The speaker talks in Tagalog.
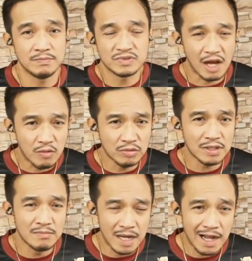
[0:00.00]
Takot
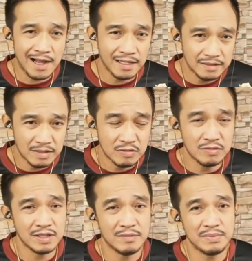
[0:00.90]
ang mga adik
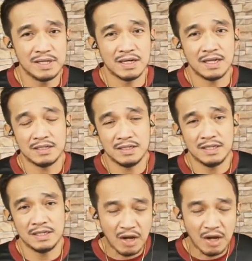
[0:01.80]
noon kay PRRD.